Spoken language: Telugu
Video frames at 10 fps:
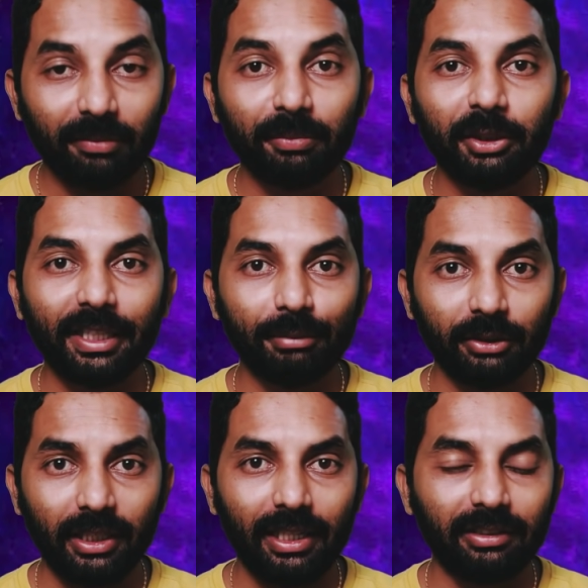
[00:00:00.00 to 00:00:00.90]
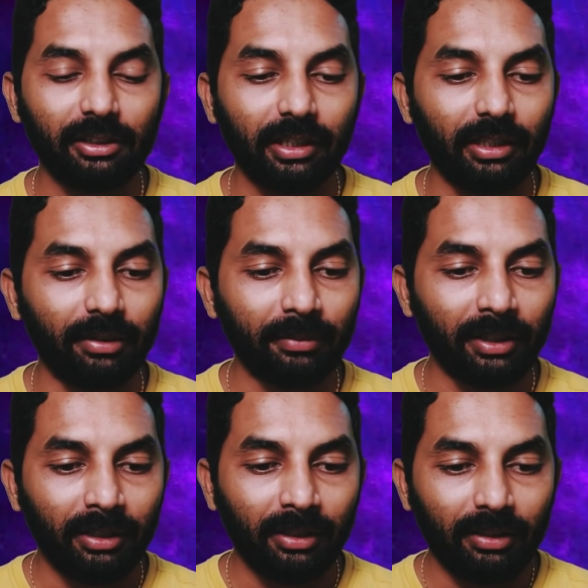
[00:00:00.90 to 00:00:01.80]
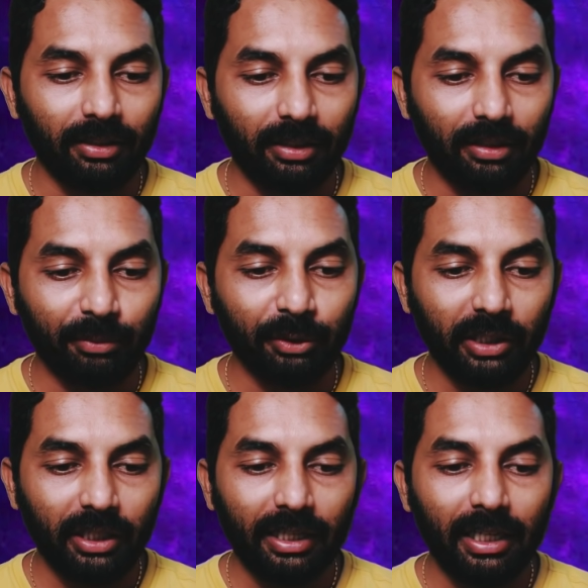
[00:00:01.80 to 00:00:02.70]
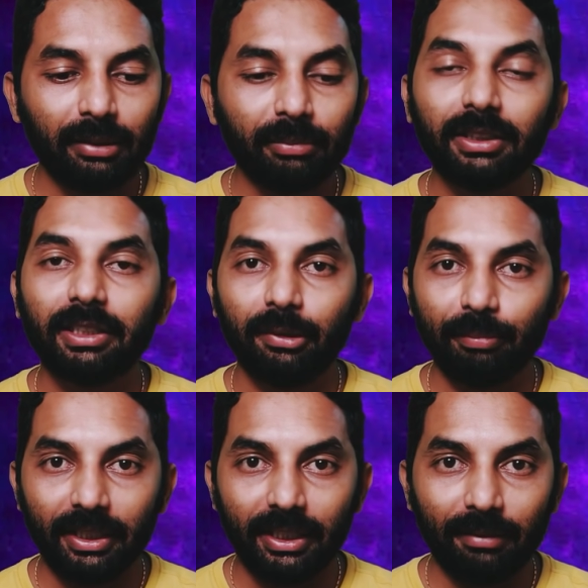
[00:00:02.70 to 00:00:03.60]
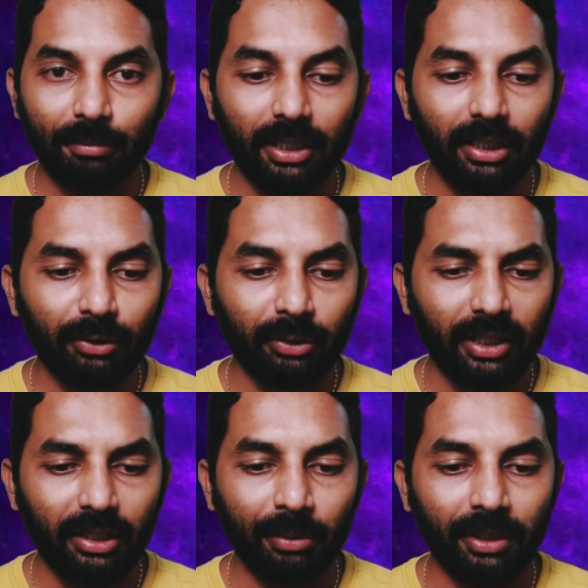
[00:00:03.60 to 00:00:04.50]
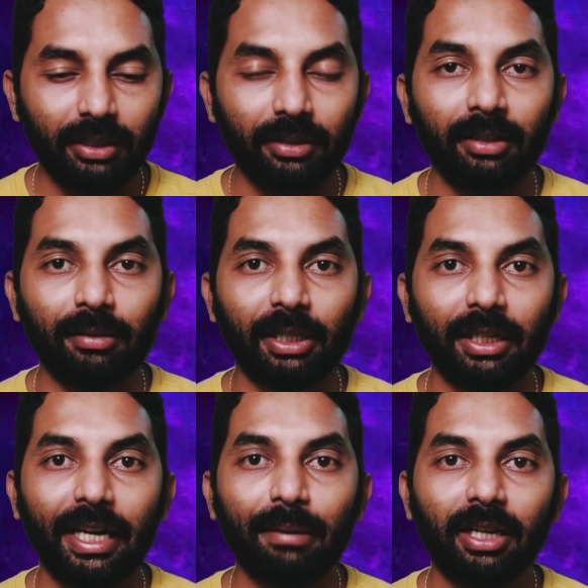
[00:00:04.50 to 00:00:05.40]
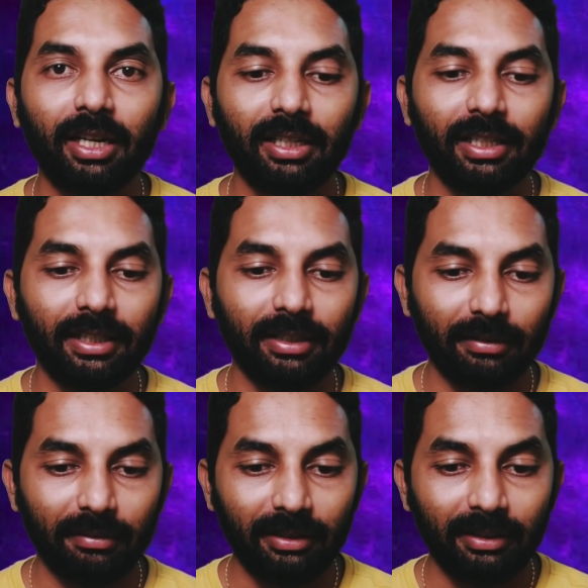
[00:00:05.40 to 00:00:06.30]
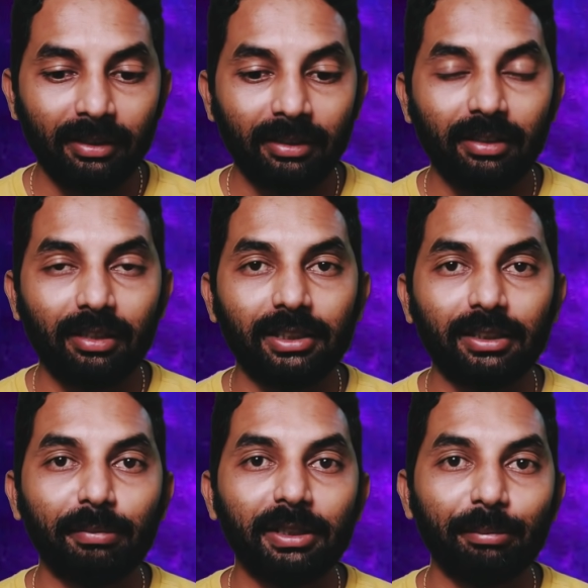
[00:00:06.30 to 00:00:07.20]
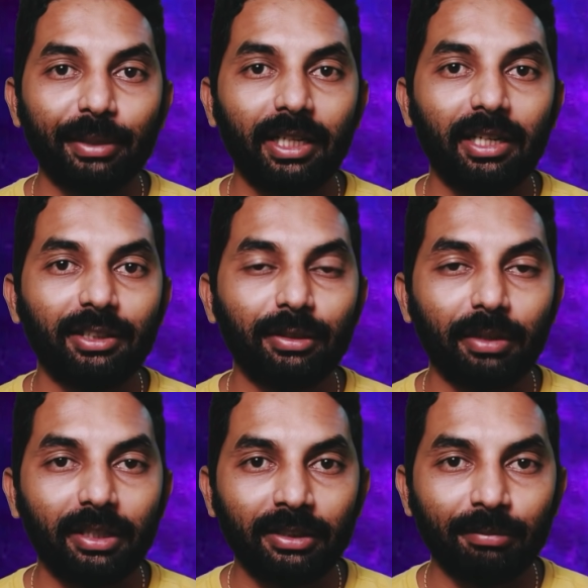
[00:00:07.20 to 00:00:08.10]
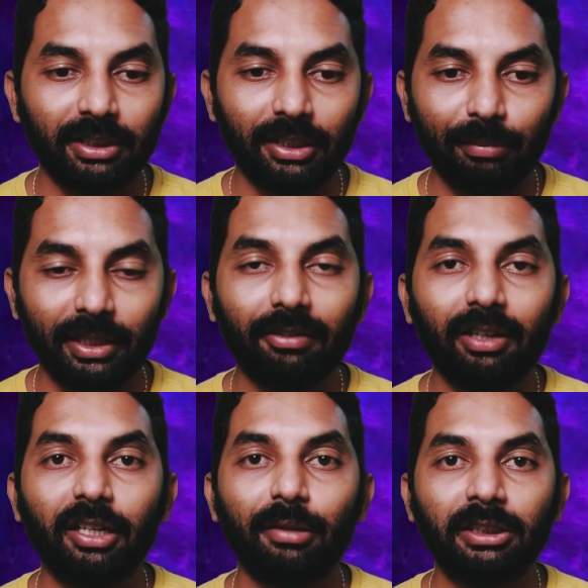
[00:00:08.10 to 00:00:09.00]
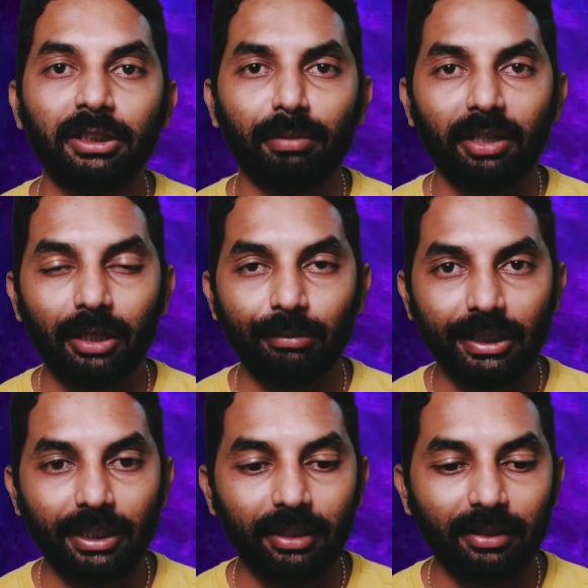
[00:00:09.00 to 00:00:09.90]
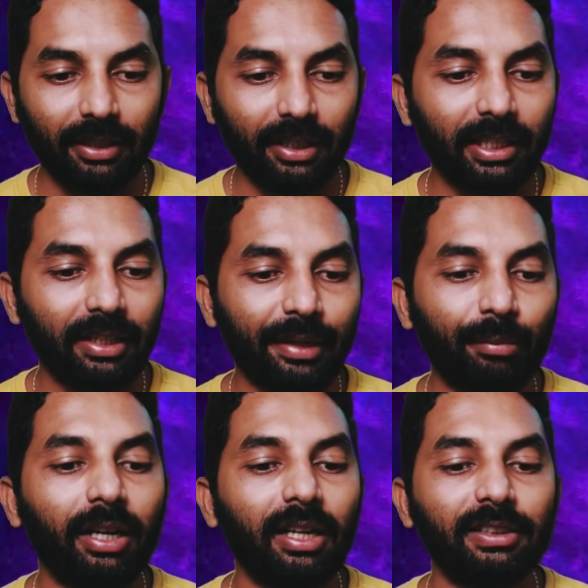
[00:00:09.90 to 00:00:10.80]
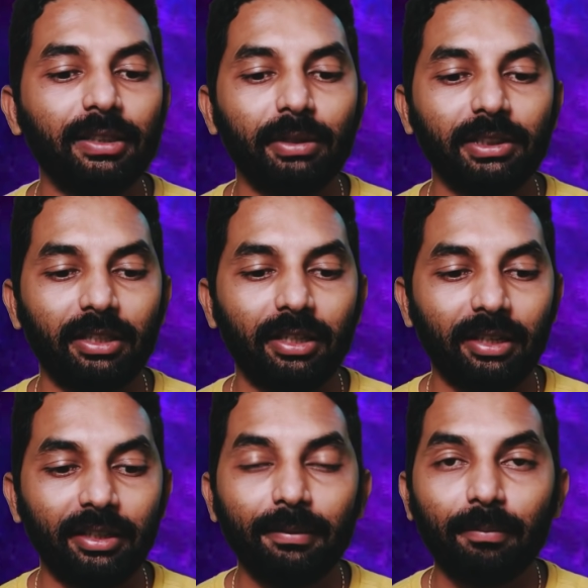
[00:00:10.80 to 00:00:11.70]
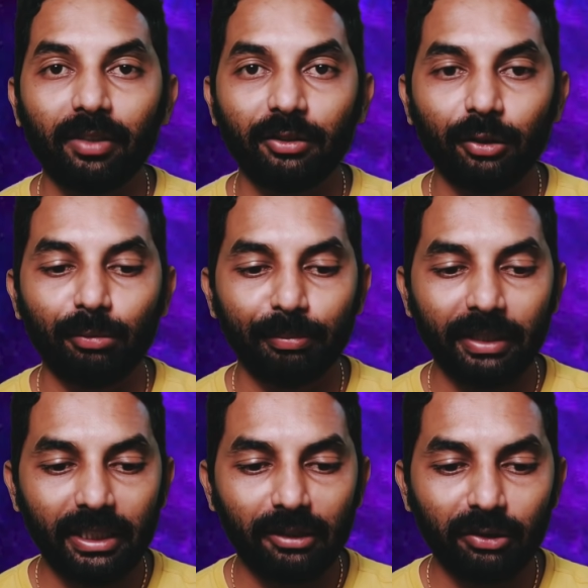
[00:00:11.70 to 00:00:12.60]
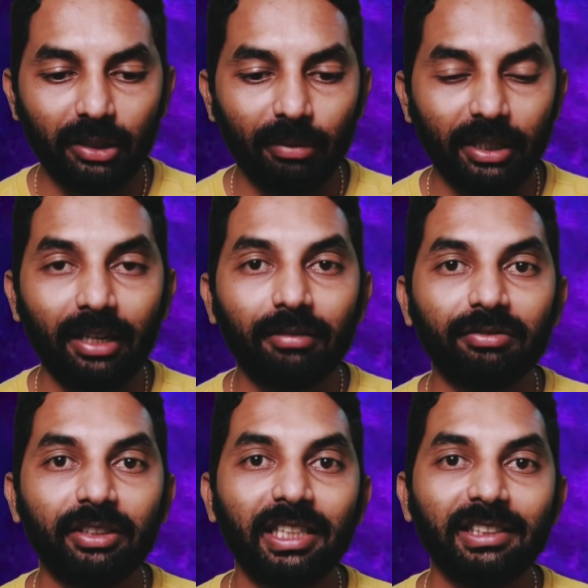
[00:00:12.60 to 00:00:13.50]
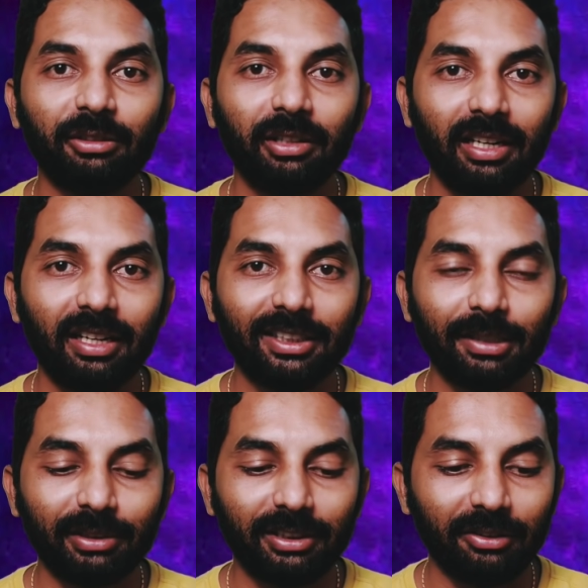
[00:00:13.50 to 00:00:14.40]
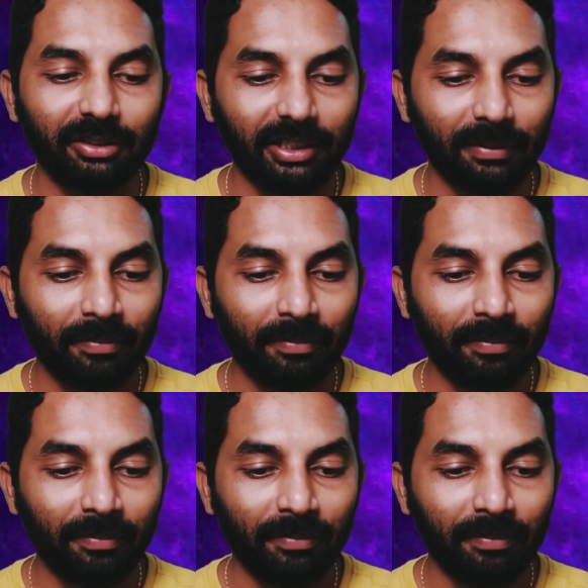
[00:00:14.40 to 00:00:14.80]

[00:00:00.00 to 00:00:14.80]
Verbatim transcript: ముందుగా ఎపిసోడ్ హైలైట్స్లోకి వెళ్దాం uh, ముందుగా యానీ మాస్టర్ అండ్ పింకీ మాట్లాడుకుంటారనమాట uh, మనం గేమ్ ఆడాలి అని చెప్పేసి ప్రియా గారు చెప్పారని చెప్పేసి అంటే ప్రియా వెళ్ళేటప్పుడు చెప్పారు కాబట్టి గట్టిగా గేమ్ ఆడాలని చెప్పేసి అన్నారని సో అప్పుడు పింకే అనమాట ఇంకా ఫిఫ్టీ డేస్ ఉండాలా అని చెప్పేసి అంటుంటే